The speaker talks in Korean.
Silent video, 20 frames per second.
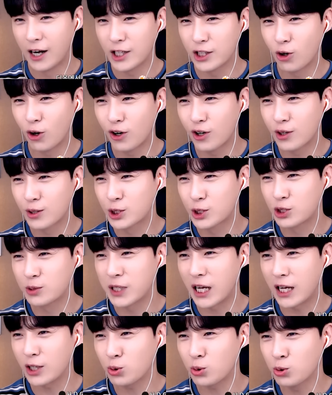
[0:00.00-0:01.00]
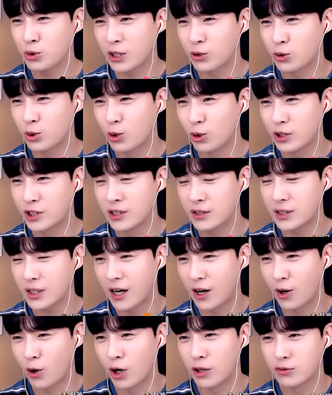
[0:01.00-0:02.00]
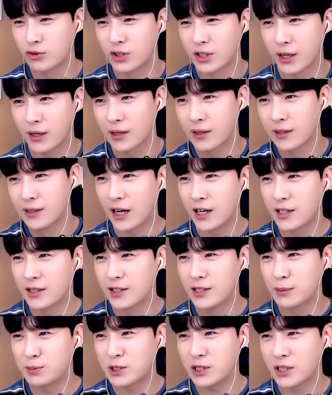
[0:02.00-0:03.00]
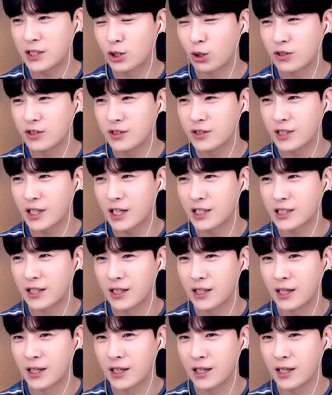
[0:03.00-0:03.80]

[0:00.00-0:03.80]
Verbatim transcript: 아니 이걸 지금 사줬는데도 이걸 찐트라고 하고 있네. 아이 립스틱이 더 끈끈하지